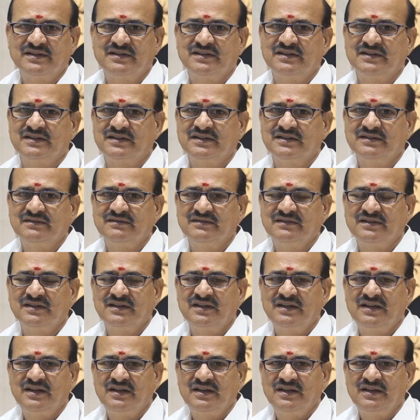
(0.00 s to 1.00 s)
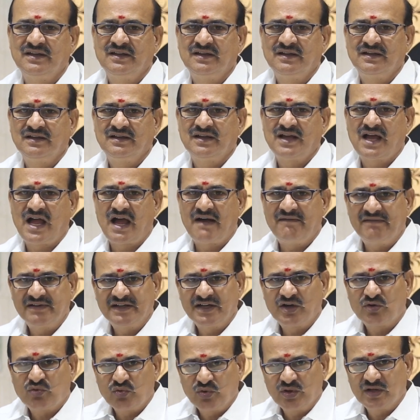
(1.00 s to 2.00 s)
வந்து
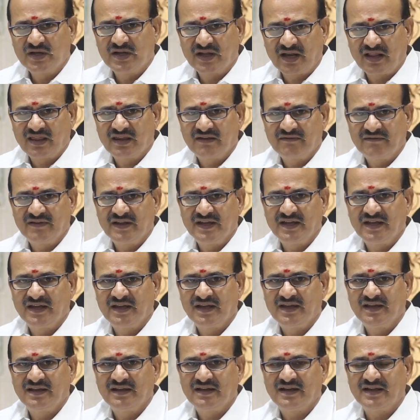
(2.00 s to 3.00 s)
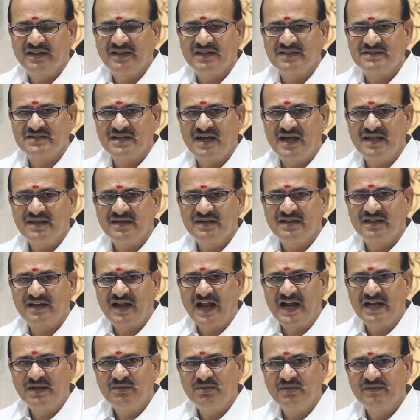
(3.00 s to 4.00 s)
அவங்க கொடுக்கறதவே அந்த ஜாதகர்
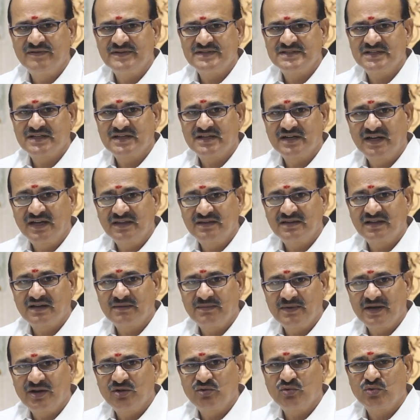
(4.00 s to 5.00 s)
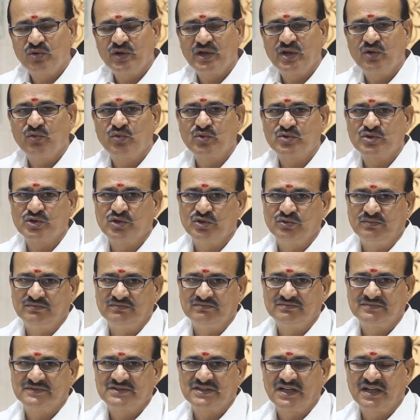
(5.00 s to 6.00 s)
அனுபவித்து கெடுத்துற அளவு கொண்டு விட்டுடும்
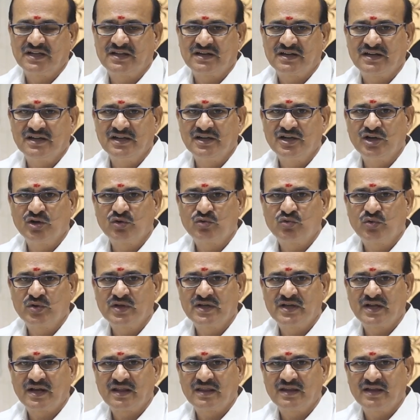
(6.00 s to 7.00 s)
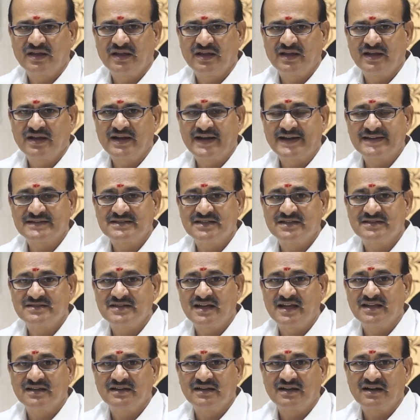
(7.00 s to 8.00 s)
சில கிரகங்கள் கொடுக்கறத கடைசியில்
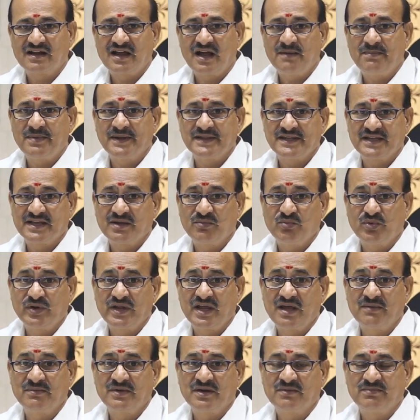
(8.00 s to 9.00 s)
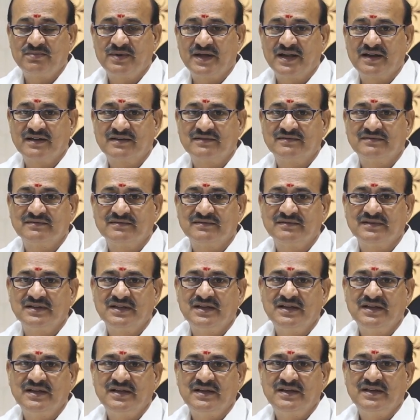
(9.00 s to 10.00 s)
ஜாதகர் காப்பாற்றிக்க முடியாமல் இருப்பார்
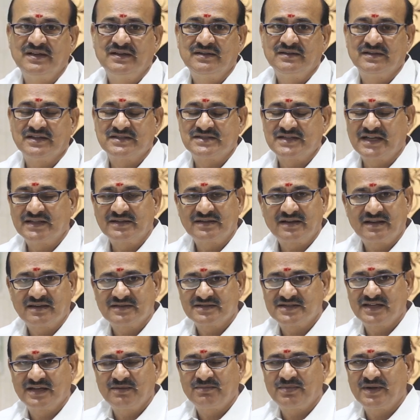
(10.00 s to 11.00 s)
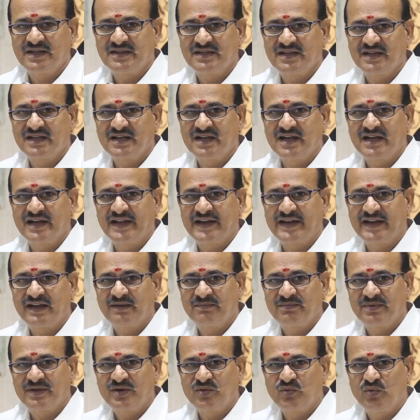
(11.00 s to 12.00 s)
இந்த சந்திரதசையை பார்த்திங்கன்னா நிறைய
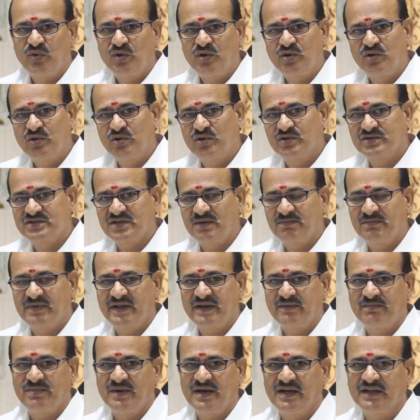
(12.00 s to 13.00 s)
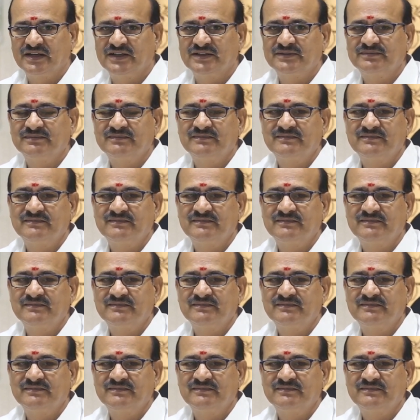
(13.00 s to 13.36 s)
பேர் ஓகோன்னு சம்பாதிப்பாங்க